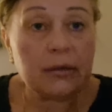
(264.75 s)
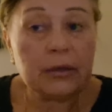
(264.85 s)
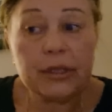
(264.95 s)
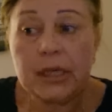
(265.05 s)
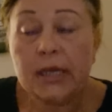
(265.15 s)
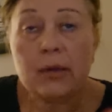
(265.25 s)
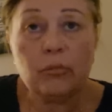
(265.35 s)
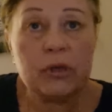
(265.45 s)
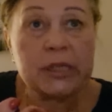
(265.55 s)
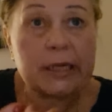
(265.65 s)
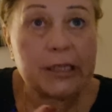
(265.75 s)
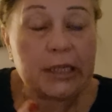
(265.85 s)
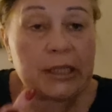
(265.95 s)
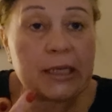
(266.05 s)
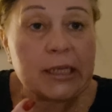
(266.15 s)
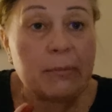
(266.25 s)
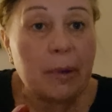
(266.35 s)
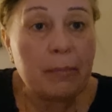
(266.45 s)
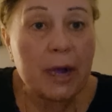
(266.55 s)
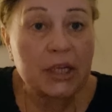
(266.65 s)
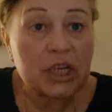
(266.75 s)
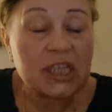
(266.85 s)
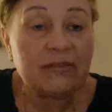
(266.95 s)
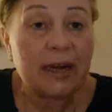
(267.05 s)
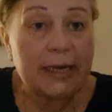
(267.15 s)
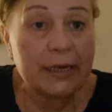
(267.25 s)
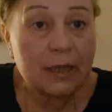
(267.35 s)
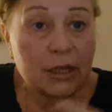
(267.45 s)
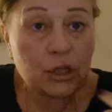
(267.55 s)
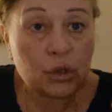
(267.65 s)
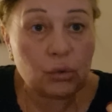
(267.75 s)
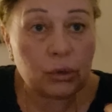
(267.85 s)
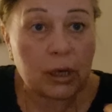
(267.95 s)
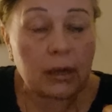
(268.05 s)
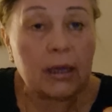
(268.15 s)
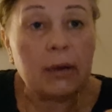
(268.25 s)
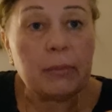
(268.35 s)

Где она будет следить, если папаша свалил отсюда,